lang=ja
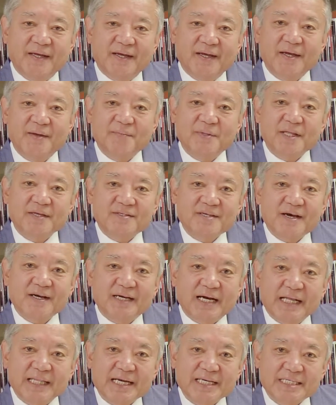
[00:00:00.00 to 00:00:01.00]
えー、皆さん
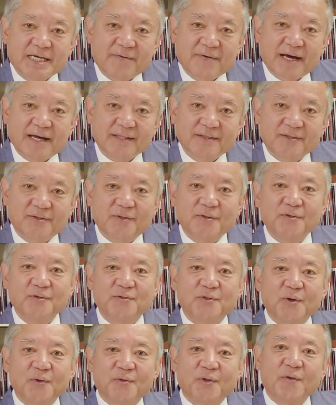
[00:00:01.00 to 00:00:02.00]
金沢という
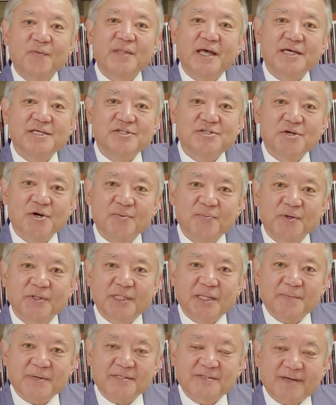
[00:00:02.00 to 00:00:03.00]
とどんな印象を持っ
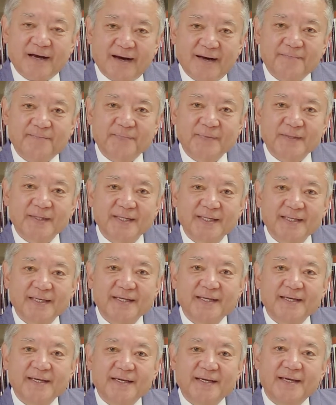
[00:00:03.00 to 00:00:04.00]
てますか、
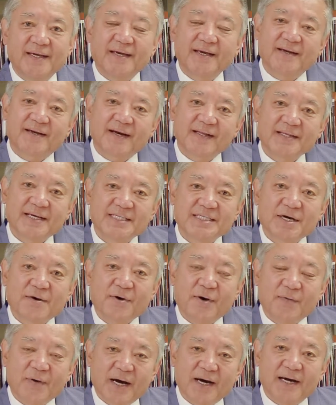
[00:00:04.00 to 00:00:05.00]
えー、金
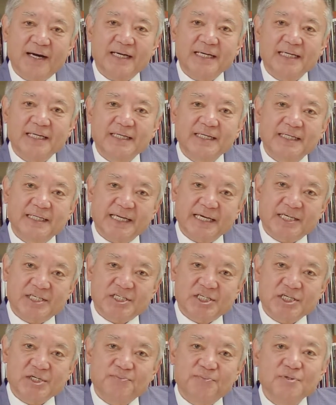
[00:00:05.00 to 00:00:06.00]
沢は歴
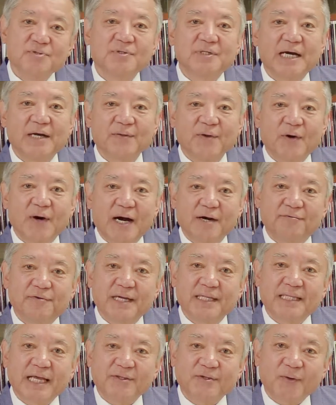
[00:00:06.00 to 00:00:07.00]
史文化のあふ
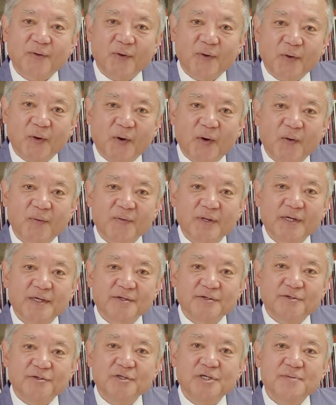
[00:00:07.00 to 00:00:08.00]
れたところ
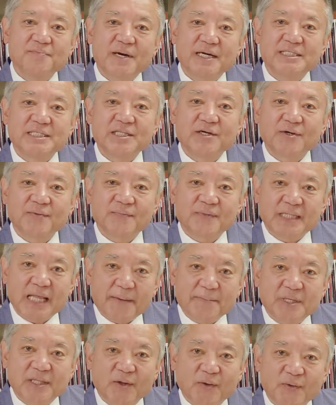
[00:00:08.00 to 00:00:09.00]
古い町の
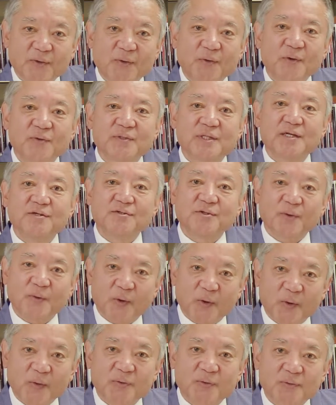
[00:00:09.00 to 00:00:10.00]
みの残っていると
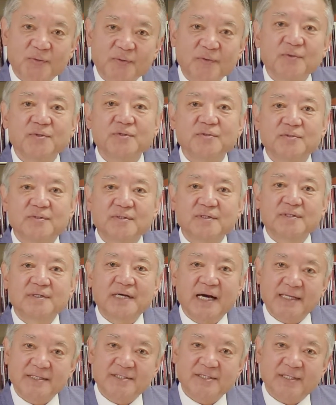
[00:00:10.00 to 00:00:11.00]
ころという
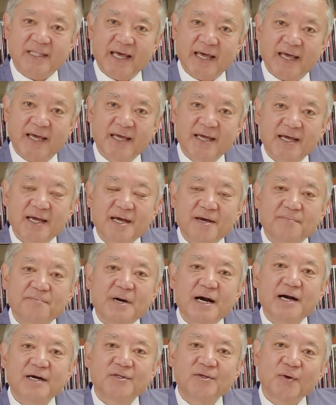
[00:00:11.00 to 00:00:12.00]
感じで
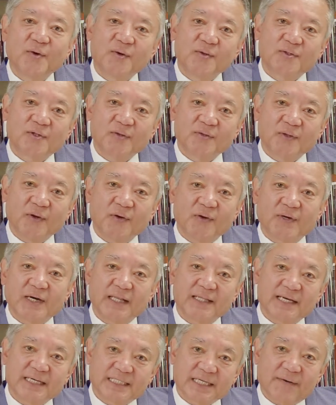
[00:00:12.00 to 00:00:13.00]
まあ京都と
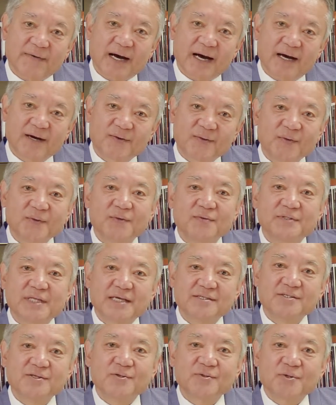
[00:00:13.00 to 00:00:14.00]
金沢この
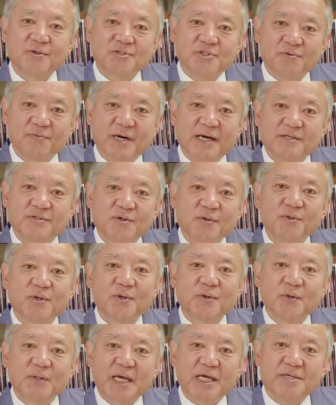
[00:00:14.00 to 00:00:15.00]
2つの都市はその
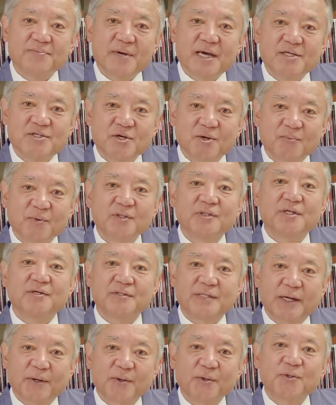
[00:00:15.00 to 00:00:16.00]
ようなイメージを持って
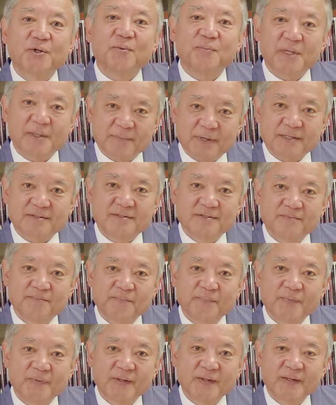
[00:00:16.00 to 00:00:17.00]
るだろうと思います
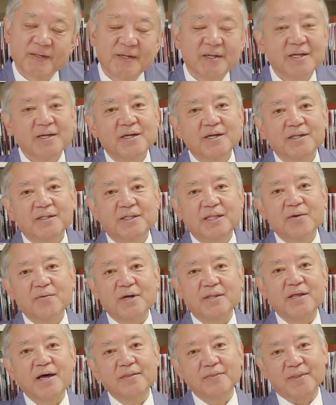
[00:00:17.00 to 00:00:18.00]
で
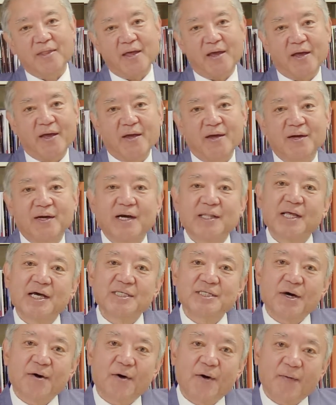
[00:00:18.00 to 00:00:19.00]
はなんで金
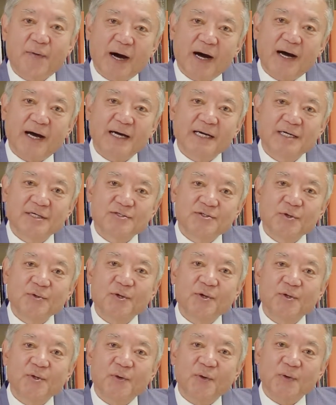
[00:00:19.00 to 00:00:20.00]
沢はそ
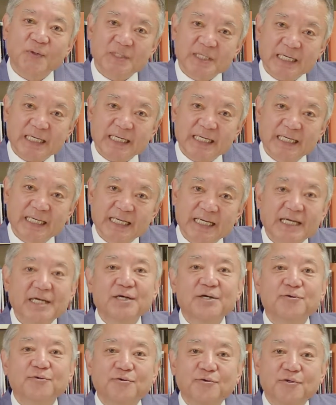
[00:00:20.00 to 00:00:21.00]
のように
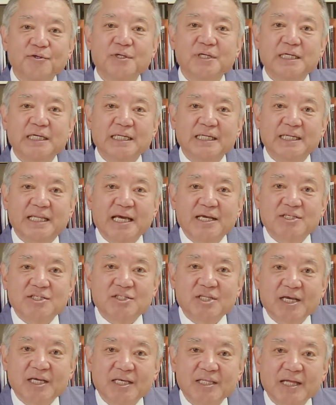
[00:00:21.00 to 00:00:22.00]
古い歴史
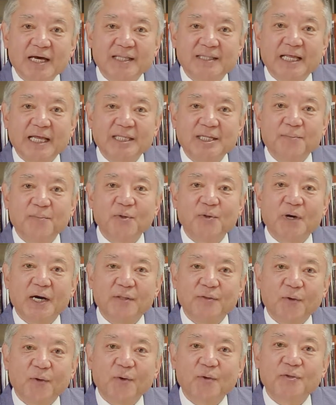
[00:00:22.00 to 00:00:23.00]
的な建物が
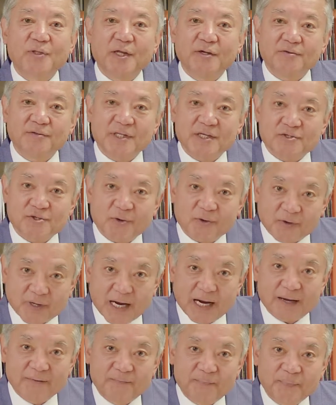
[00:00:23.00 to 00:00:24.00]
残ってるんでしょう
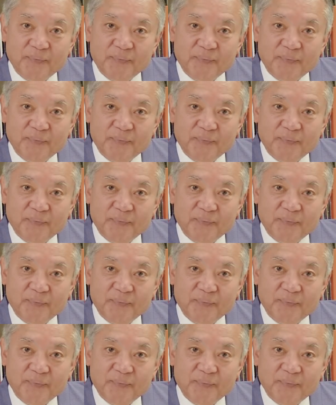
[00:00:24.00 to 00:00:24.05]
か